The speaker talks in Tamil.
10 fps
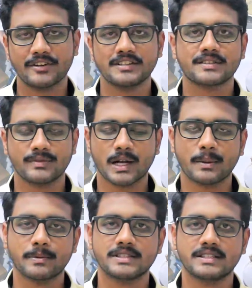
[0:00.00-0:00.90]
ஃப்ரெண்ட்ஸ்
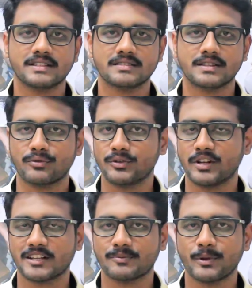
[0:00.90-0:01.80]
வெல்கம் டு ஜி டென்ஸ் த
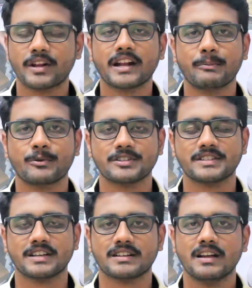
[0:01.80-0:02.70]
ஃபுட்டர் எக்ஸ்ப்ளோரர் ஐம்
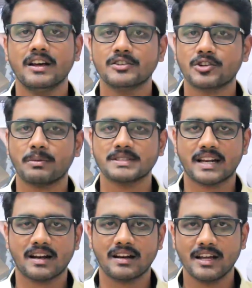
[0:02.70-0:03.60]
குணேஷேகர் ஸோ நம்ம
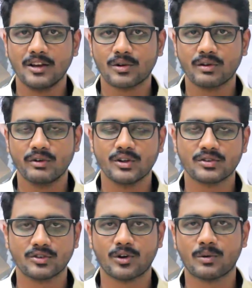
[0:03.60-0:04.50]
சேனலில் டெய்லி ஒரு
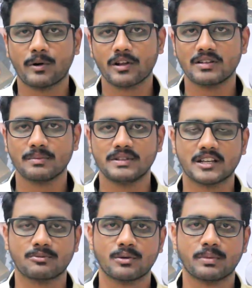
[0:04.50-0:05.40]
வீடியோஸ் வந்து ஒரு ப்ராடக்ட்ஸை பற்றி
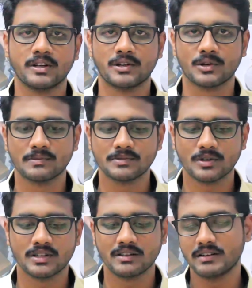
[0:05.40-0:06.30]
எக்ஸ்ப்ளோர் பண்ணிகிட்டு இருக்கோம்
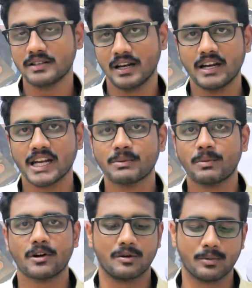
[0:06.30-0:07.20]
ஸோ அந்த வரிசையில் இன்றைக்கி
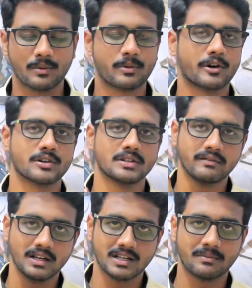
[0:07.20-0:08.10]
நம்ம பார்க்க போகிற ப்ராடக்ட்
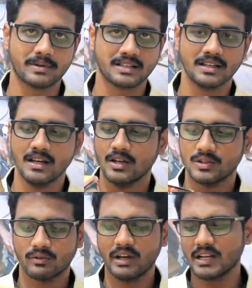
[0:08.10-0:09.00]
வந்து வெல்கம் ப்ராண்ட்
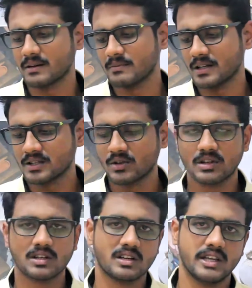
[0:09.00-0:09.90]
ஸோ வெல்கம்லேருந்து
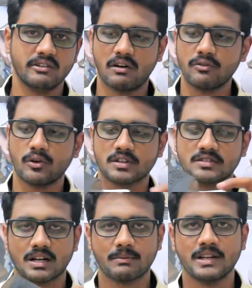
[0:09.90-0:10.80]
ஒரு ஈவா
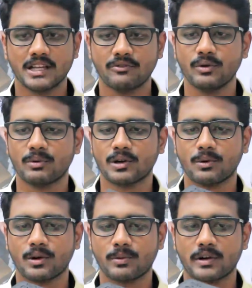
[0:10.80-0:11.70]
ஃப்ளோட்டோஸ் தான் நம்ம இன்றைக்கி ரிவ்யூ பண்ண
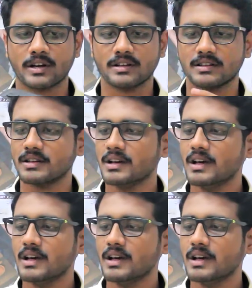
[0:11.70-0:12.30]
போகிற ப்ராடக்ட் இது